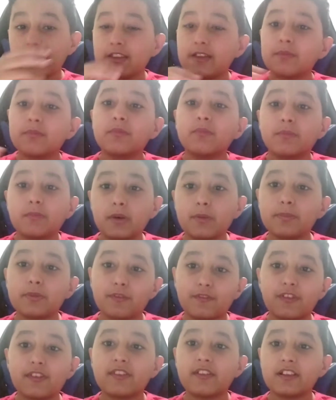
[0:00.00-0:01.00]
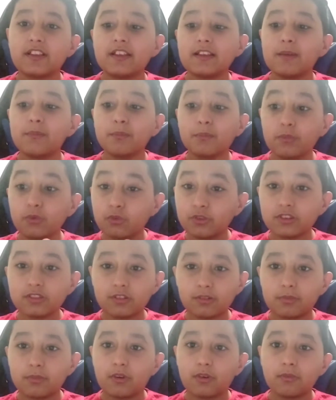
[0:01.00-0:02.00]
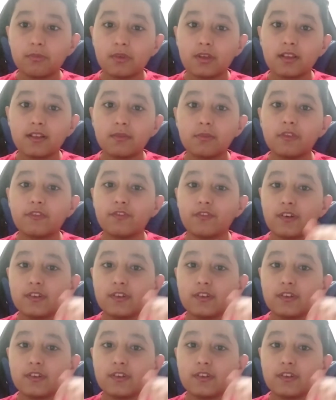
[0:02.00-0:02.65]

ele é meu professor, ele é muito bom mesmo,